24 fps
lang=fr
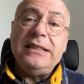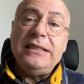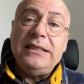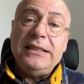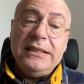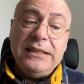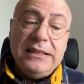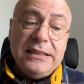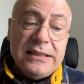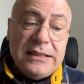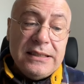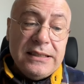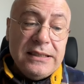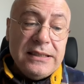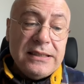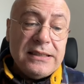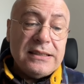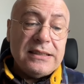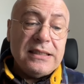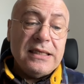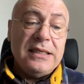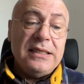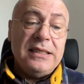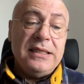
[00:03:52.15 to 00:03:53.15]

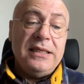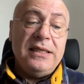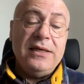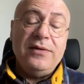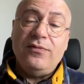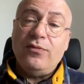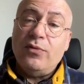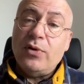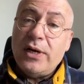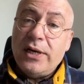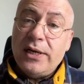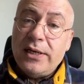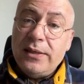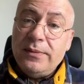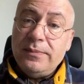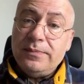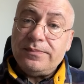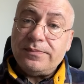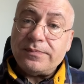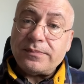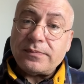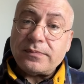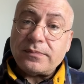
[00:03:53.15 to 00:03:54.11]
Isis dévoilé,